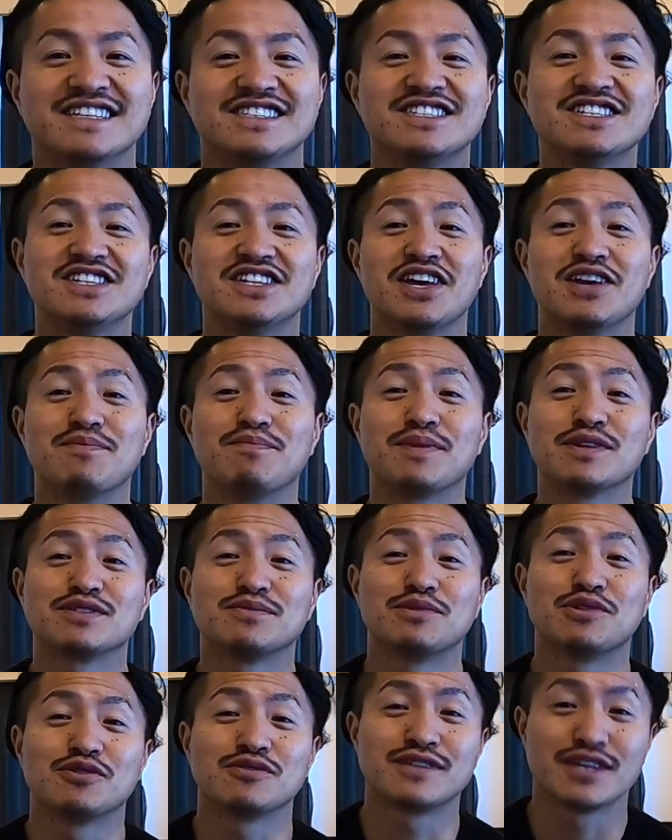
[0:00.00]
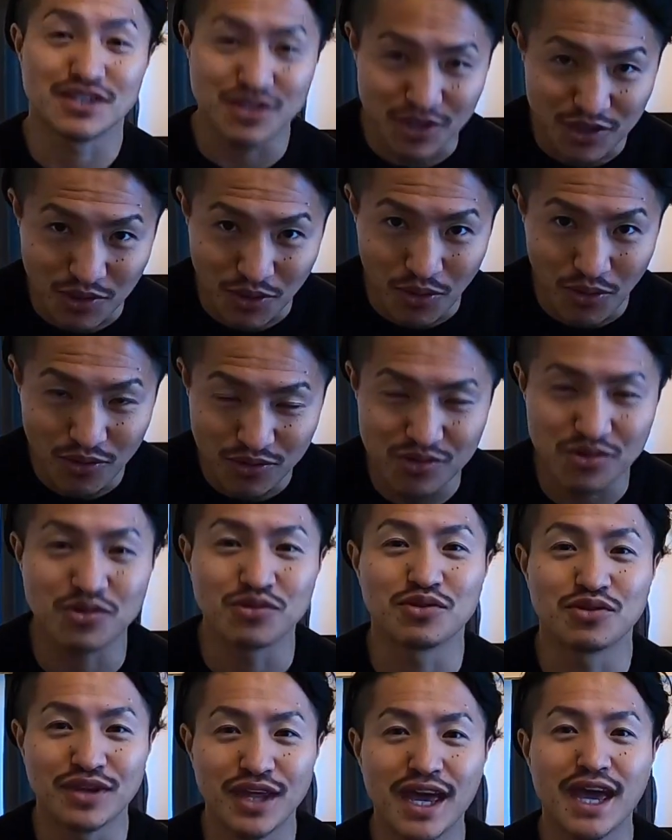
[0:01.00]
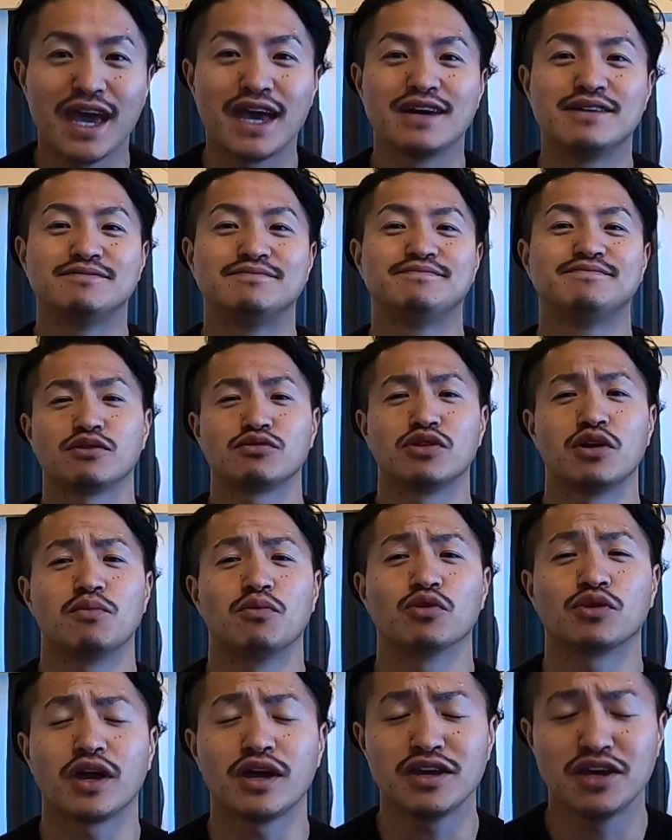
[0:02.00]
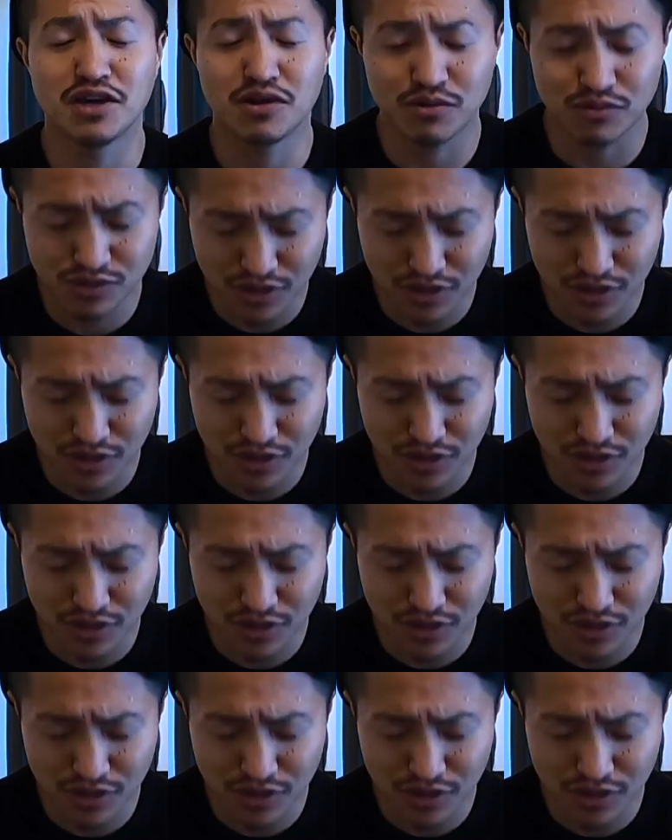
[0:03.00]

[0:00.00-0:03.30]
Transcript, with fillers: 新年一発目の撮影ということで、昨年も大変